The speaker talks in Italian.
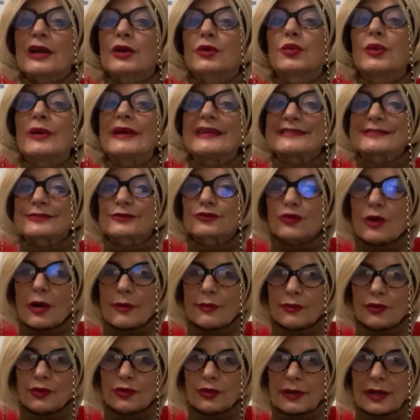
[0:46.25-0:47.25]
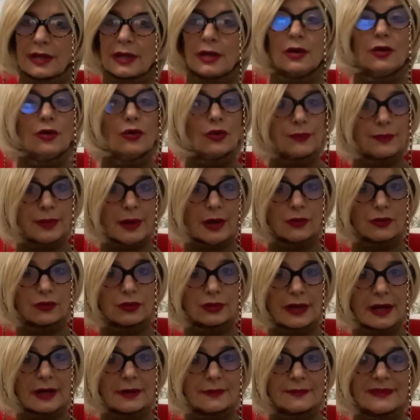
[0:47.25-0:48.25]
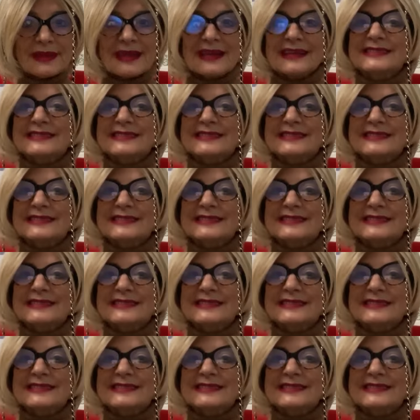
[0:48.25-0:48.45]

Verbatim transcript: Questo è amore o paura.